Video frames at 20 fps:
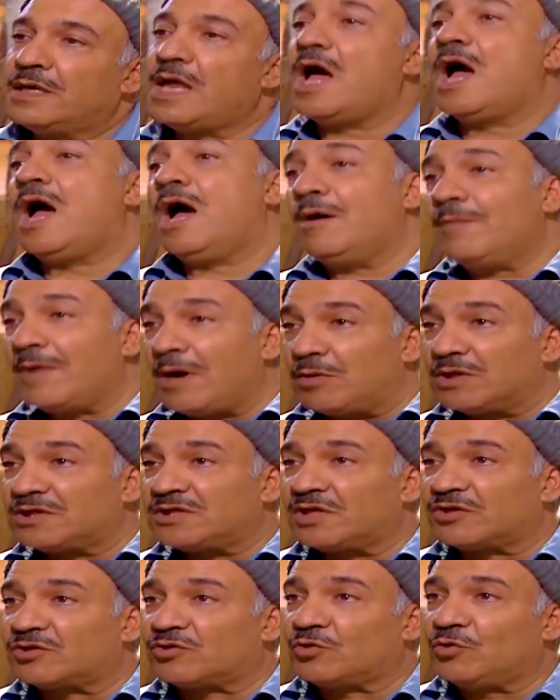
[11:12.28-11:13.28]
لا ما
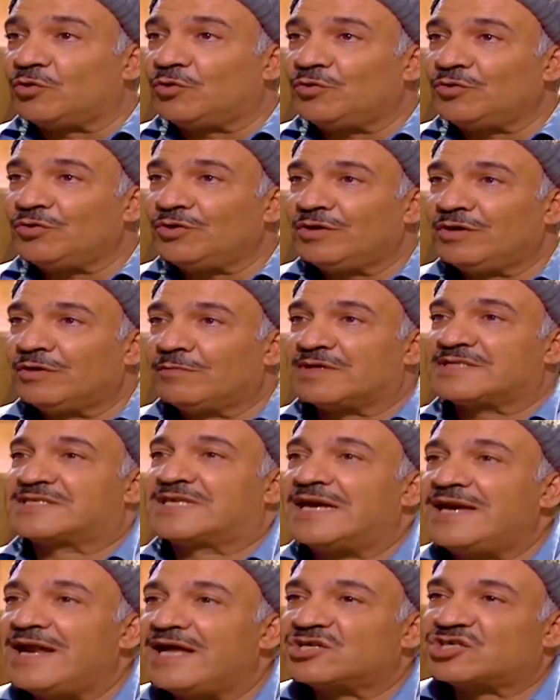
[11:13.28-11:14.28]
ودرتهم
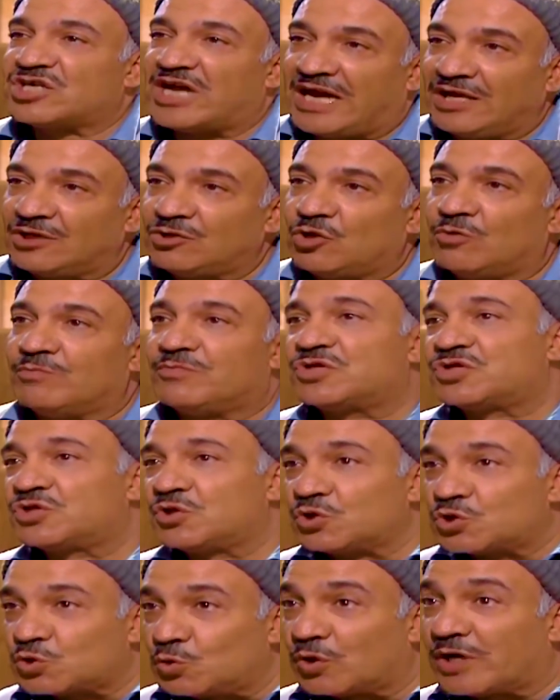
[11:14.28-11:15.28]
بس هلا شحنتهم
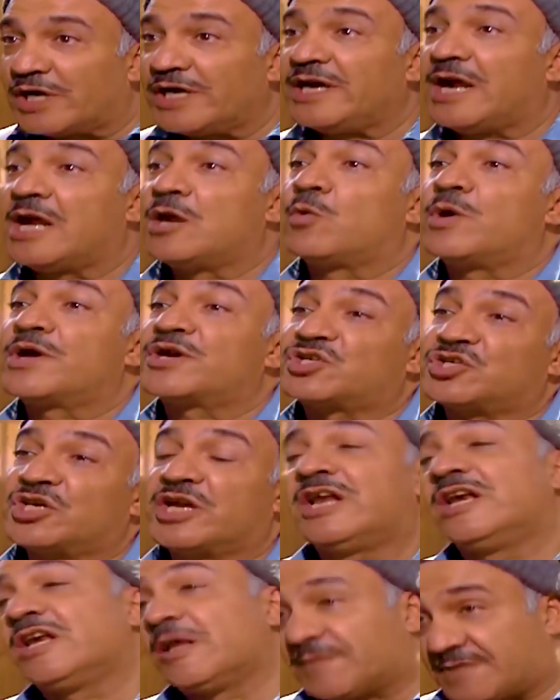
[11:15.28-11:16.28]
بالسوزوكي
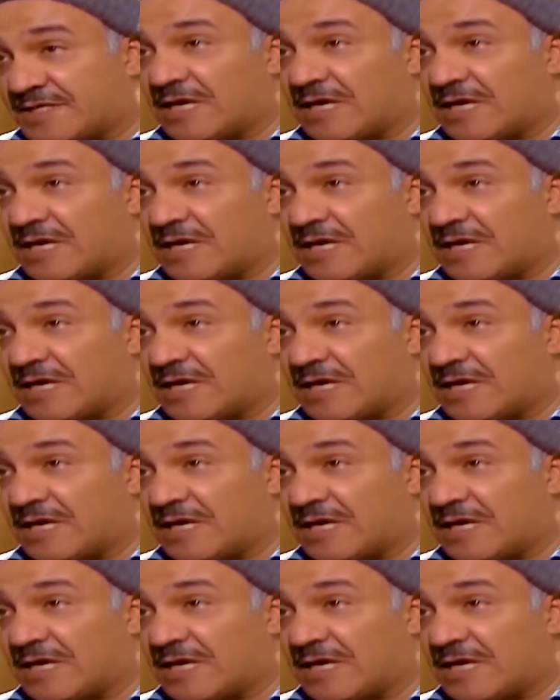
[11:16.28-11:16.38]
للورشه اللي